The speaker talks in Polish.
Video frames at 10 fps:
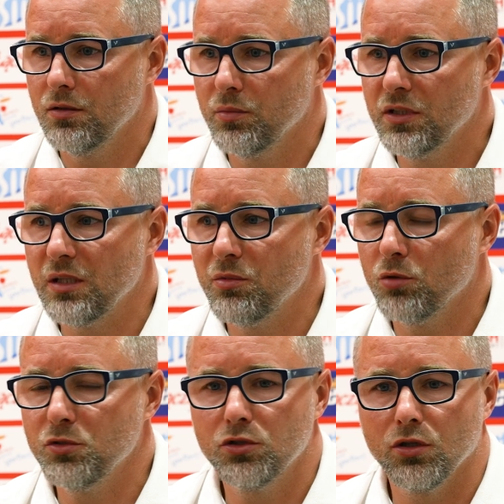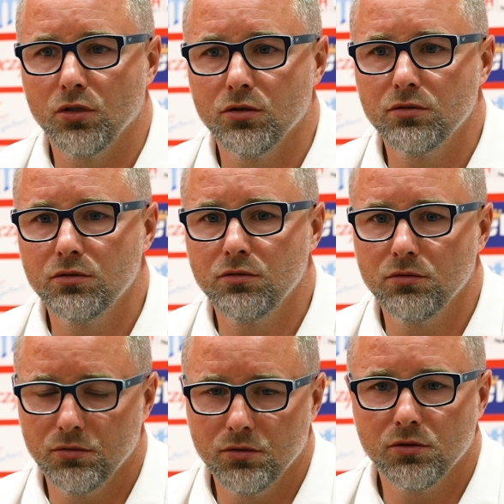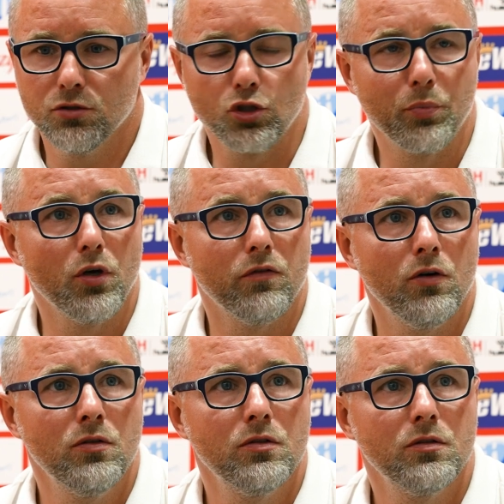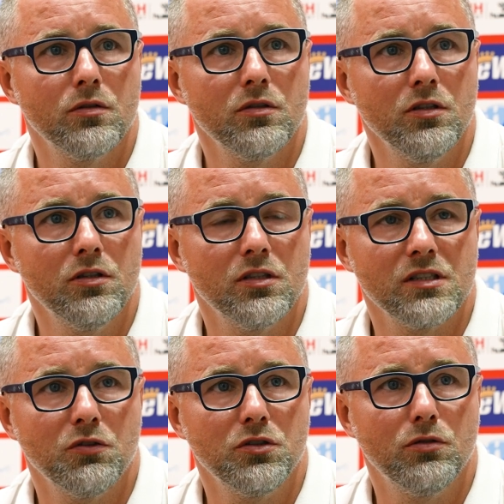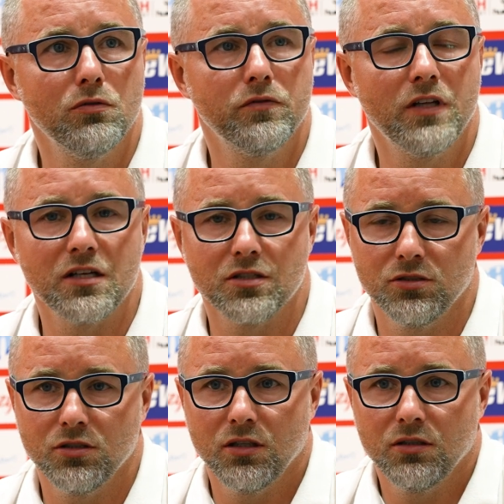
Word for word: my chcemy robić to stopniowo i tych zawodników wdrażać.